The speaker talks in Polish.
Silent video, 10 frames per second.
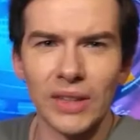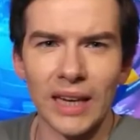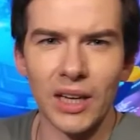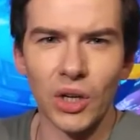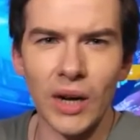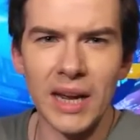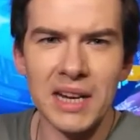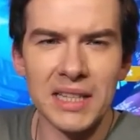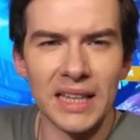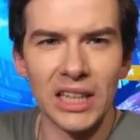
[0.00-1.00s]
tak,
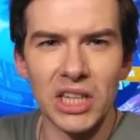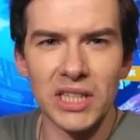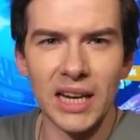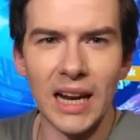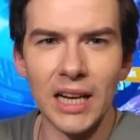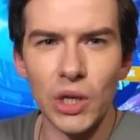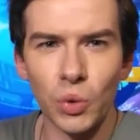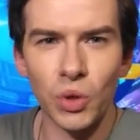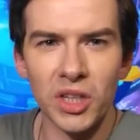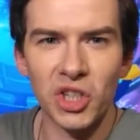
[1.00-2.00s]
kolejny z takich seriali,
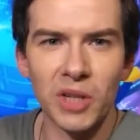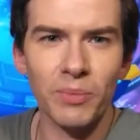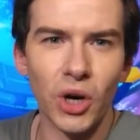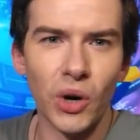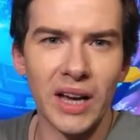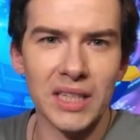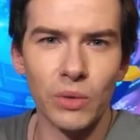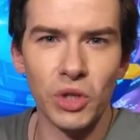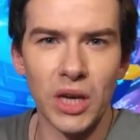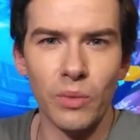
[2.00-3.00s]
który szybko
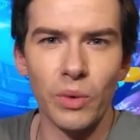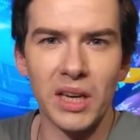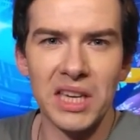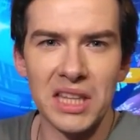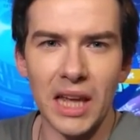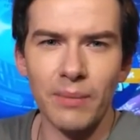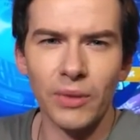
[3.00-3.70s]
okazał się hitem,